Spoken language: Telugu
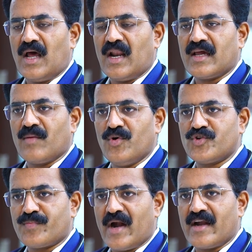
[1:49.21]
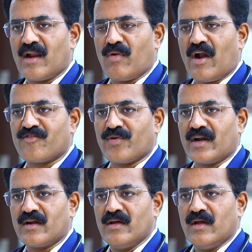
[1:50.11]
అలాగే పోస్ట్ ప్రాండియల్ బ్లడ్
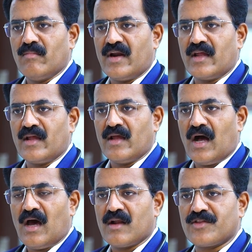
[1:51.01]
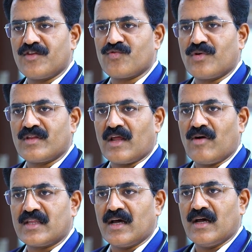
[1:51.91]
షుగర్ మరి ఆహారం తీసుకున్న
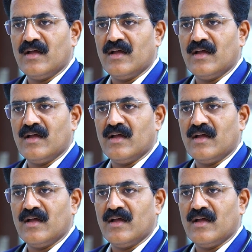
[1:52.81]
తర్వాత